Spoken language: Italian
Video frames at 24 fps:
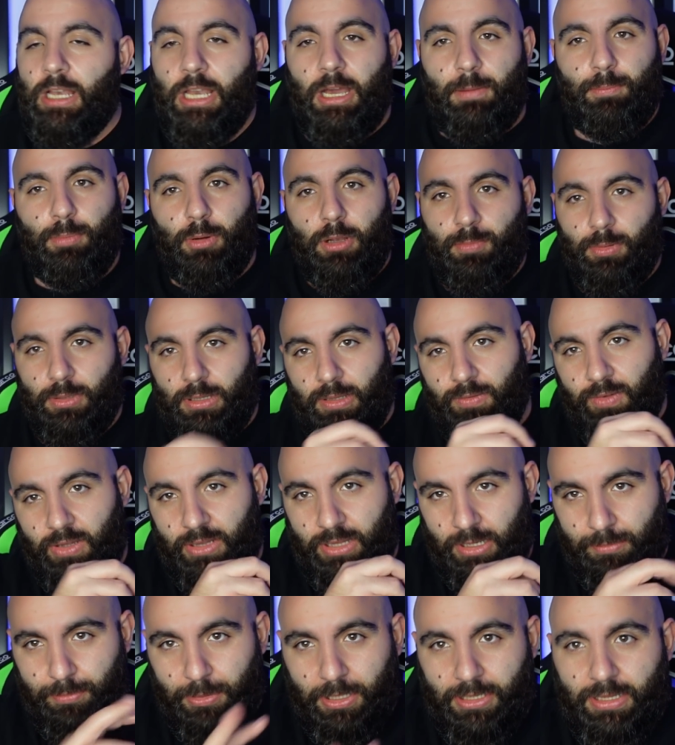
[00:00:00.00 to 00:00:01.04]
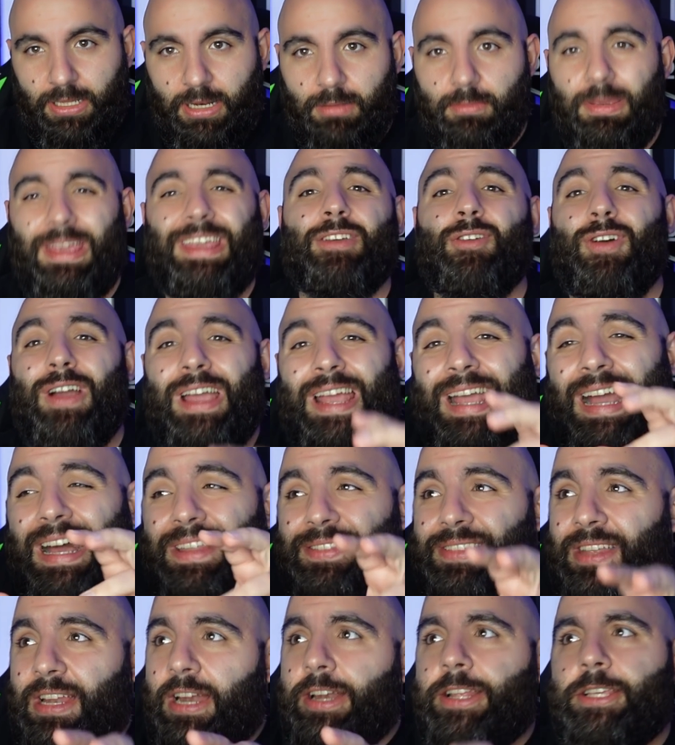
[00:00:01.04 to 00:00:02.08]
Napoli poteva interpretare meglio e ha
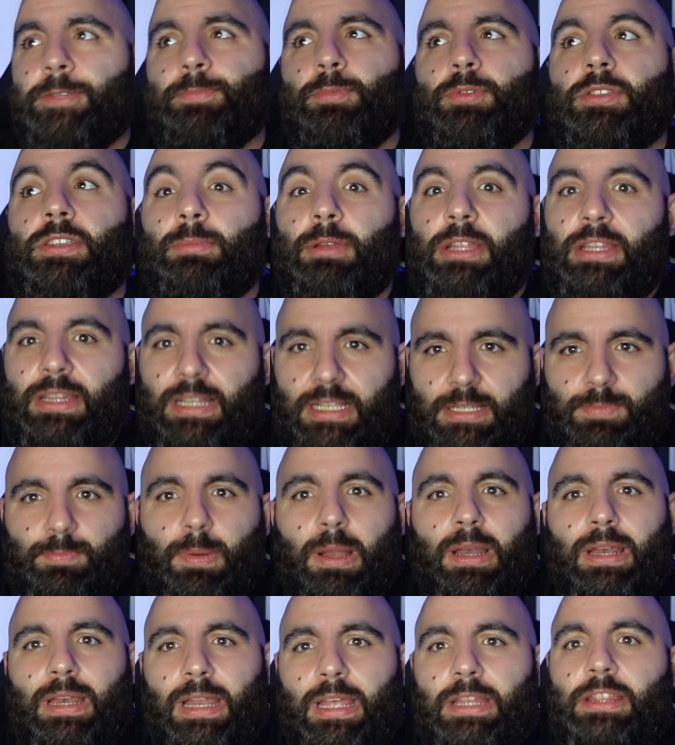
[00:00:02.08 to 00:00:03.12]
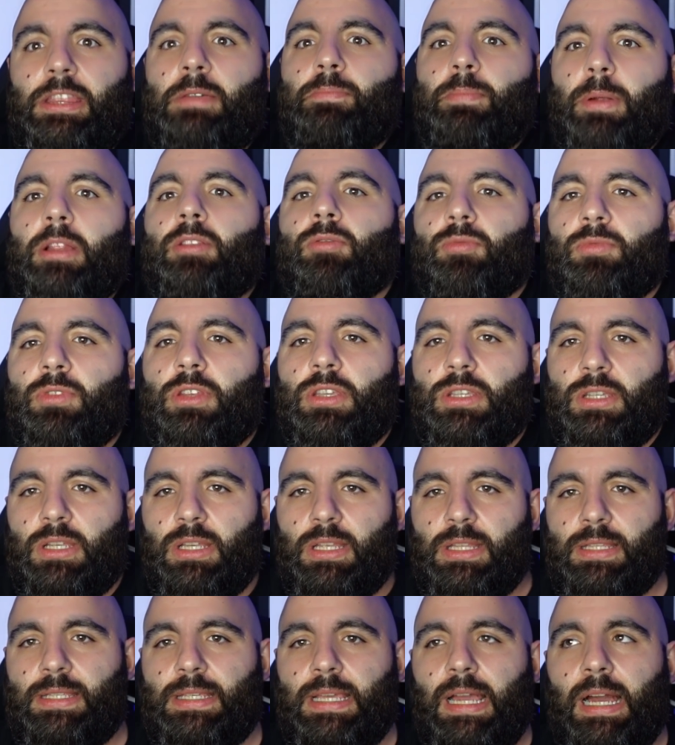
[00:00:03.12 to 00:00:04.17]
delle responsabilità Spalletti per l'11
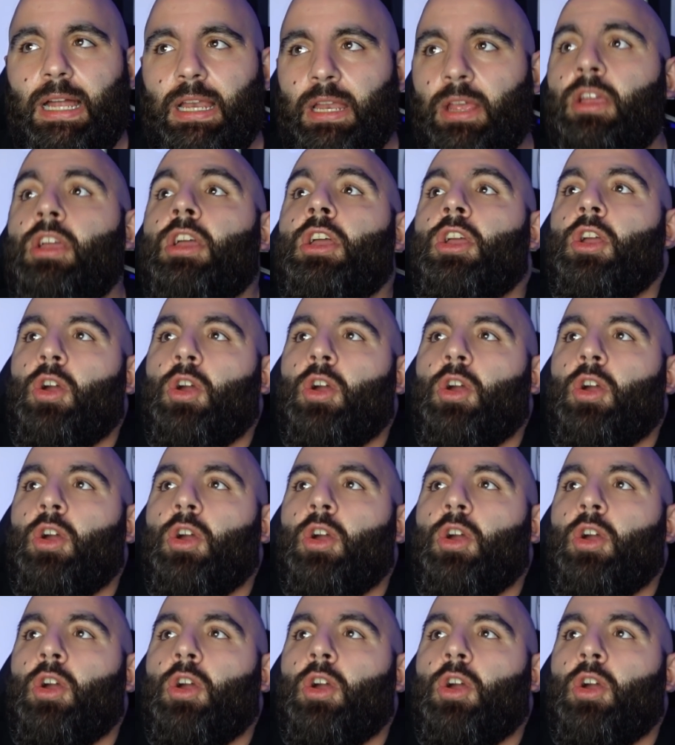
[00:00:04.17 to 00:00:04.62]
iniziale.